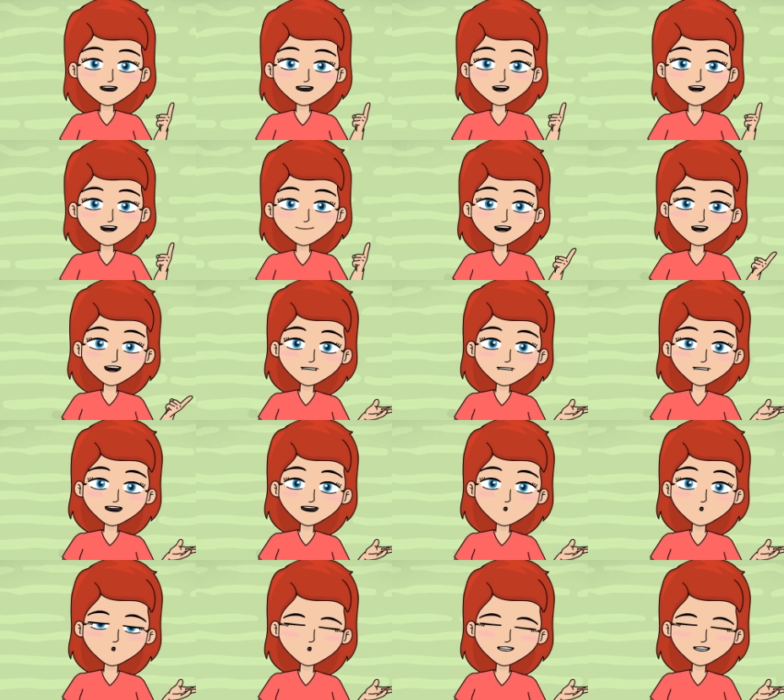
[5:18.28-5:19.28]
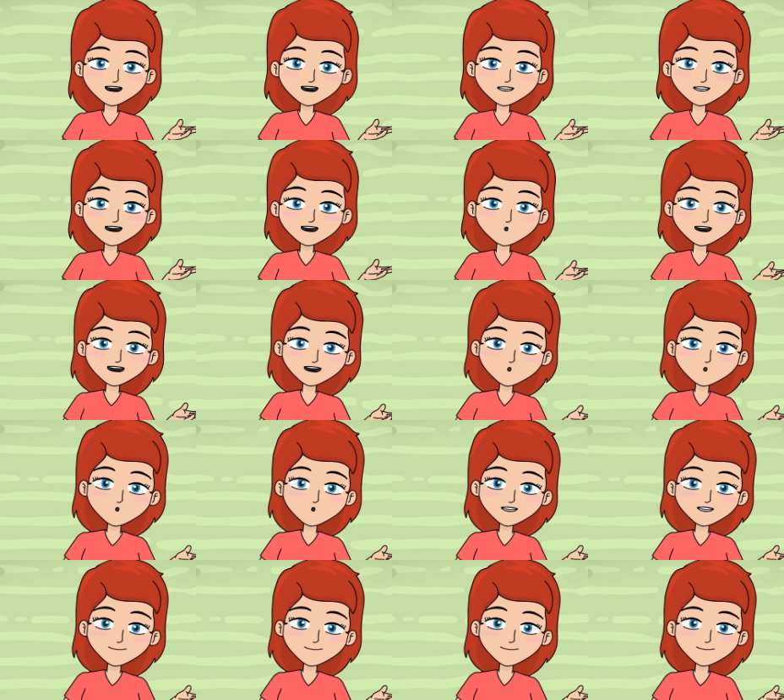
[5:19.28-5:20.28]
dass ich genau so weitermachen
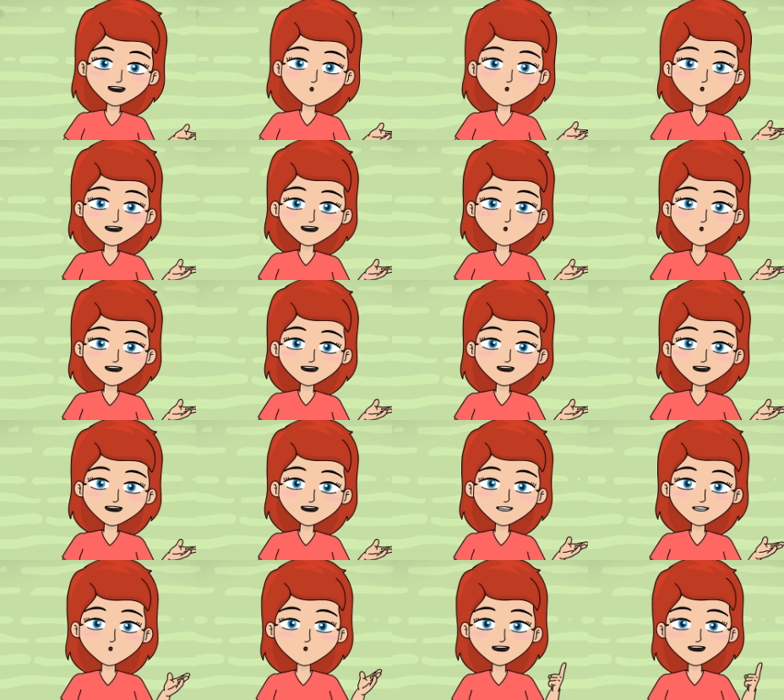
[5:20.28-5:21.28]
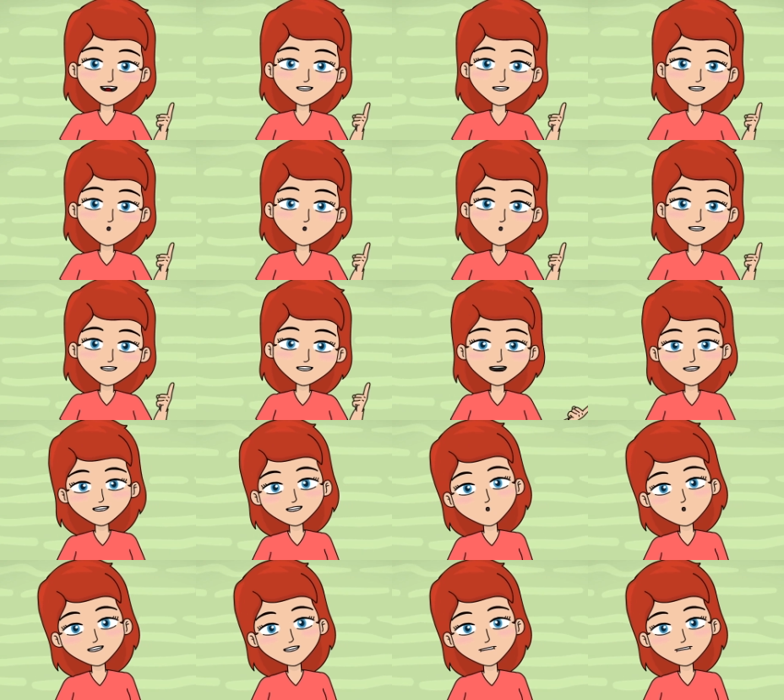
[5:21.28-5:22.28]
musste. Das war meine Chance,
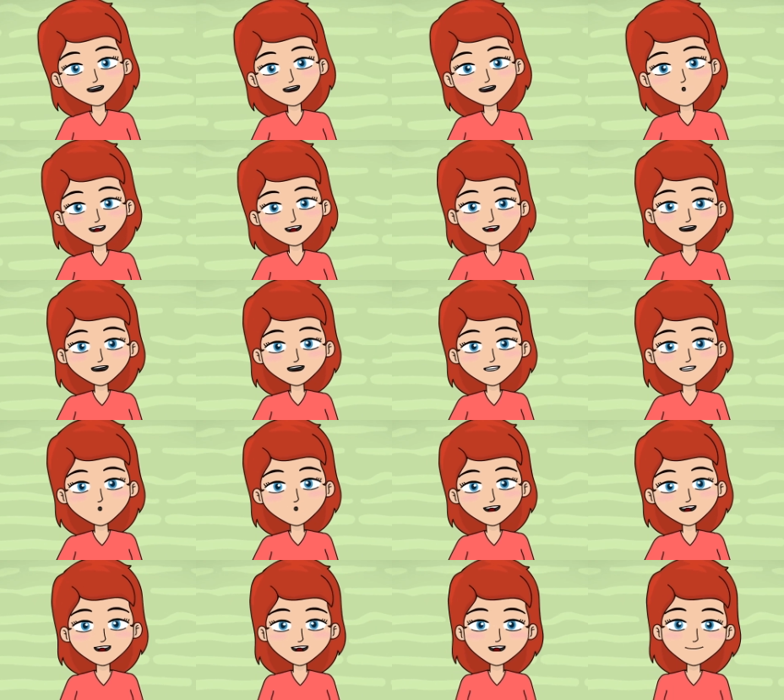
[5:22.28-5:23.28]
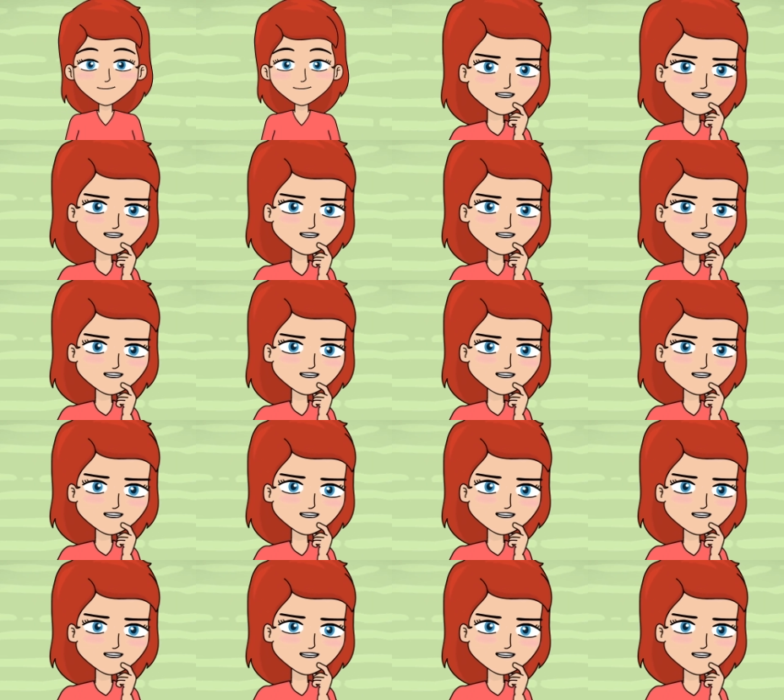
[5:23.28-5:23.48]
meine Aufmerksamkeit zu bekommen.